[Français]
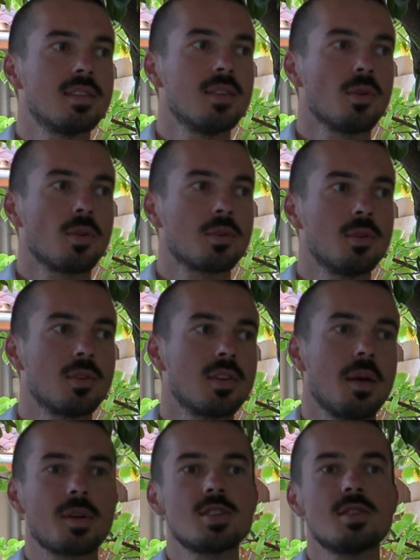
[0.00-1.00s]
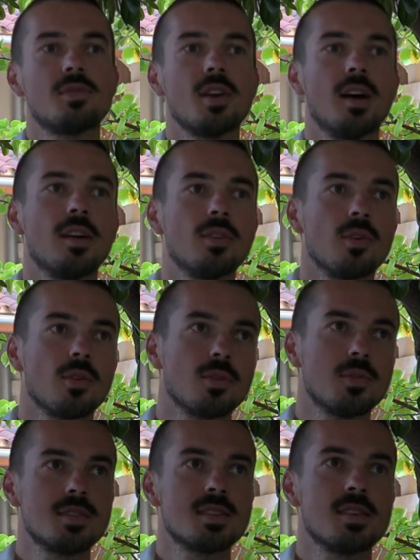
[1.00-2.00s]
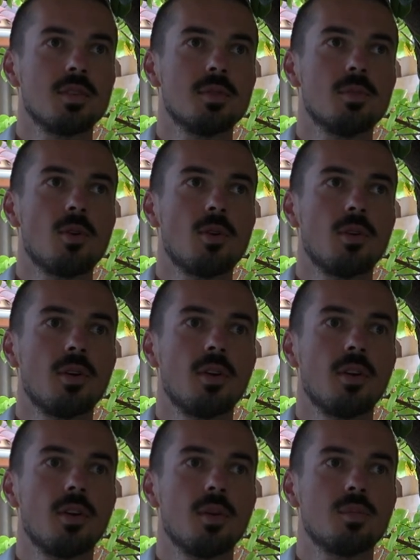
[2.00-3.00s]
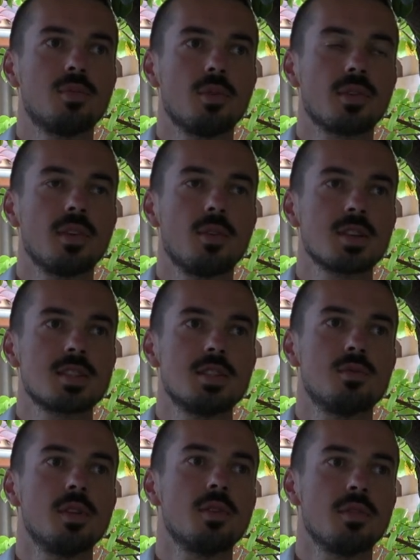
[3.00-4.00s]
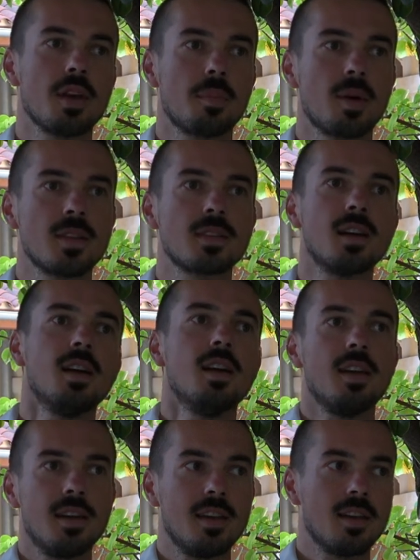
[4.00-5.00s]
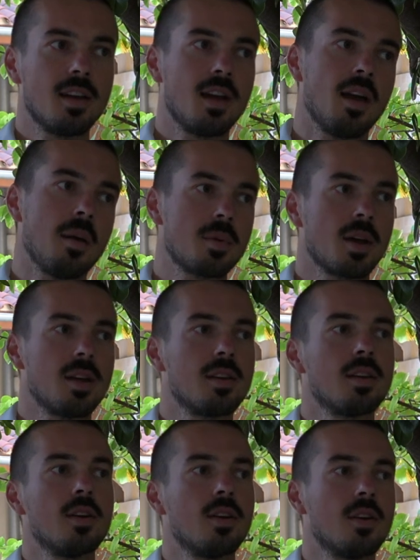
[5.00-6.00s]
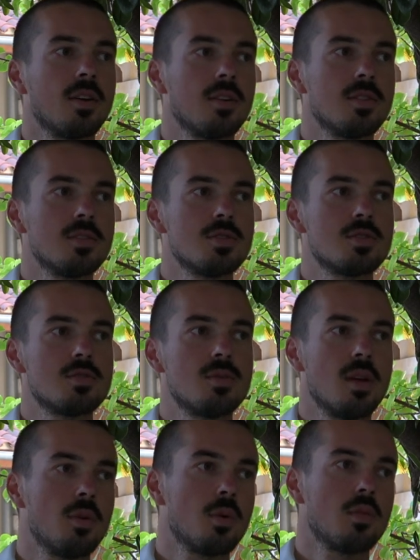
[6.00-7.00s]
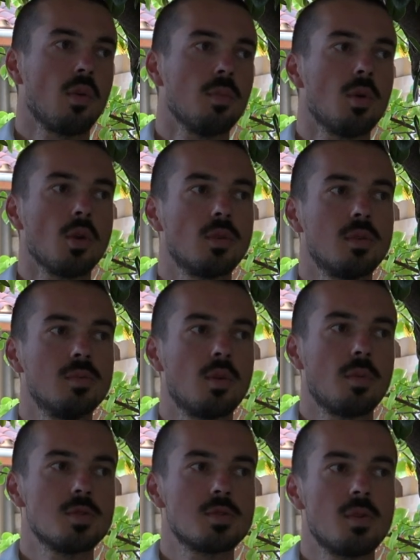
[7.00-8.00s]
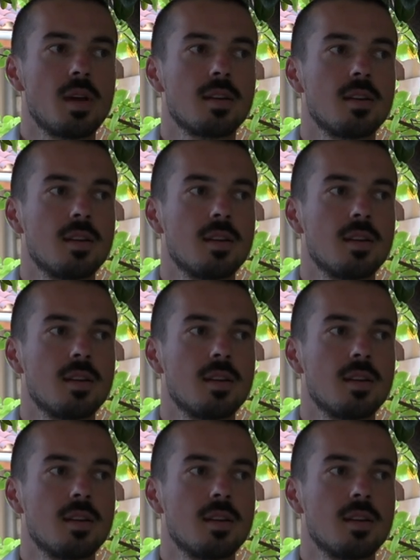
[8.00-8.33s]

était dans le truc. Après, j'ai fait un an de discernement pour savoir si je voulais devenir prêtre. Et après, je suis allé au couvent de Bordeaux pour postuler.